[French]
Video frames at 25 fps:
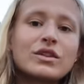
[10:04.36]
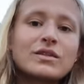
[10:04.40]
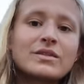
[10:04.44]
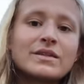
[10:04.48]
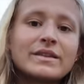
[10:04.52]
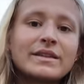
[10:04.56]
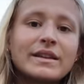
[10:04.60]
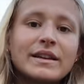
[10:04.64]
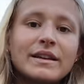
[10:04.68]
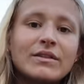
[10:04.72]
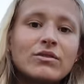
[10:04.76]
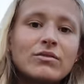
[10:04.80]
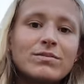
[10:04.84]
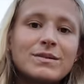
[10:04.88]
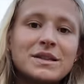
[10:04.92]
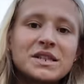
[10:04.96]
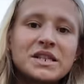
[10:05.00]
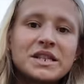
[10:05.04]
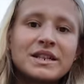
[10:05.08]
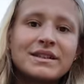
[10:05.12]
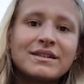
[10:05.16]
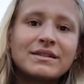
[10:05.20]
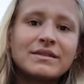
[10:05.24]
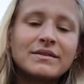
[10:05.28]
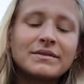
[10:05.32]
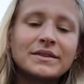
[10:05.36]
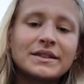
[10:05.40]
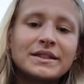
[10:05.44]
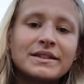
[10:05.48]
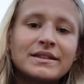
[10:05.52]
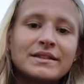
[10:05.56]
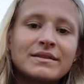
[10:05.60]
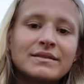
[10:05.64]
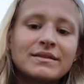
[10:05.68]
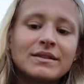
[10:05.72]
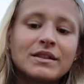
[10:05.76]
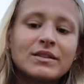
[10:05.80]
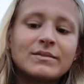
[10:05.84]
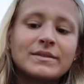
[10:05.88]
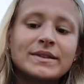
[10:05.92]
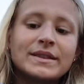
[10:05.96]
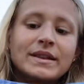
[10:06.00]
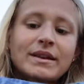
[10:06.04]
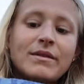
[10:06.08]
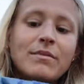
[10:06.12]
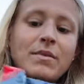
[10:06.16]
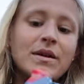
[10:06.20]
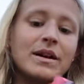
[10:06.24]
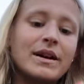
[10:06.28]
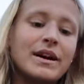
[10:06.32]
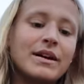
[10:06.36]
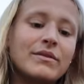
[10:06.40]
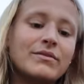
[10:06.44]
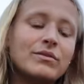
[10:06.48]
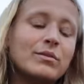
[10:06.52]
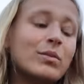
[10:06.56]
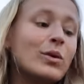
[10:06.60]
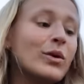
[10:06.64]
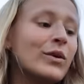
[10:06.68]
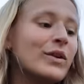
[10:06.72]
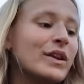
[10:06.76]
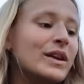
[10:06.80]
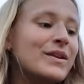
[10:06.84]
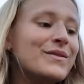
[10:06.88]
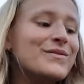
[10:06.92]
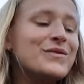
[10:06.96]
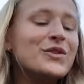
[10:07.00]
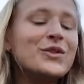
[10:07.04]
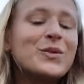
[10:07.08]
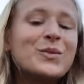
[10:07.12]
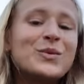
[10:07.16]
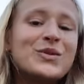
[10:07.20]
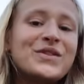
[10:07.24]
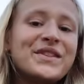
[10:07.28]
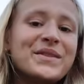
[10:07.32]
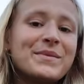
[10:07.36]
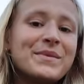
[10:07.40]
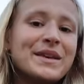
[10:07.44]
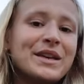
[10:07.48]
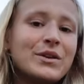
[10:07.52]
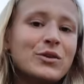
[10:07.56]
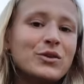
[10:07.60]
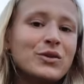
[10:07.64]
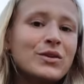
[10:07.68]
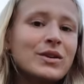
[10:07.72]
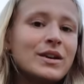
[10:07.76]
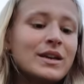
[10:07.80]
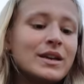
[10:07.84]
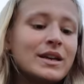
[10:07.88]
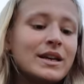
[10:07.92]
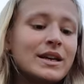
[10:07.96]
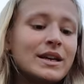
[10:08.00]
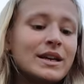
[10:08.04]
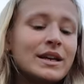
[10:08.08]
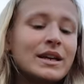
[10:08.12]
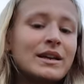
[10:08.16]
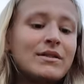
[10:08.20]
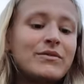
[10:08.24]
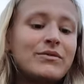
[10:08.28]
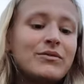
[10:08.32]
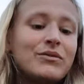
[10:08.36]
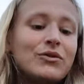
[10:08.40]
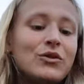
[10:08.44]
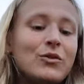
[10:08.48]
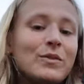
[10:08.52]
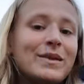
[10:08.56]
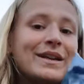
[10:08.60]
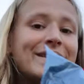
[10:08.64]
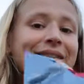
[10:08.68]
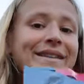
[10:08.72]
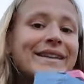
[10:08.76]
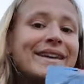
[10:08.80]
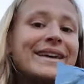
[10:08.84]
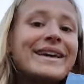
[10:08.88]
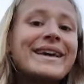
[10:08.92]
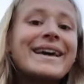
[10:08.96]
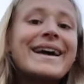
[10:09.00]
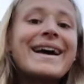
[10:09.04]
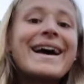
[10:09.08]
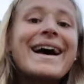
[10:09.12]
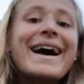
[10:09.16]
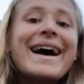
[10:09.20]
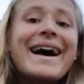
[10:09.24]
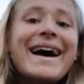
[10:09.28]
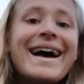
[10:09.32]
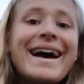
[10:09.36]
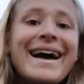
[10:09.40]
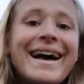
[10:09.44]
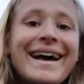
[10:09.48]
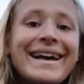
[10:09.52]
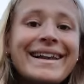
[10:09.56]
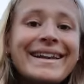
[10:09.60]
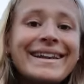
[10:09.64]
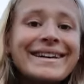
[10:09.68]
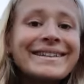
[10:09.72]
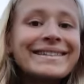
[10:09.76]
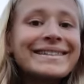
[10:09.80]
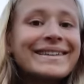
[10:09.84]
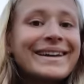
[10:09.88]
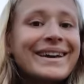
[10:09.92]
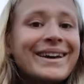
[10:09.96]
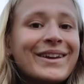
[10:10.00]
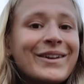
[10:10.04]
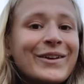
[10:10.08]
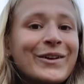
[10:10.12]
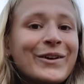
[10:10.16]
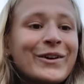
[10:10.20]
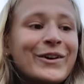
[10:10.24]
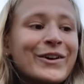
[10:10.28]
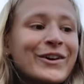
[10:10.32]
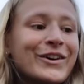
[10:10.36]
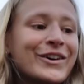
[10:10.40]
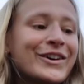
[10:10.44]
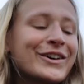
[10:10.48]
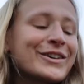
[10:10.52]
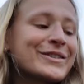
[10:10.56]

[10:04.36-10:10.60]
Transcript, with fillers: c'est obligé en fait. Comme ça, bah, vous prenez votre petit migot et vous le mettez à l'intérieur.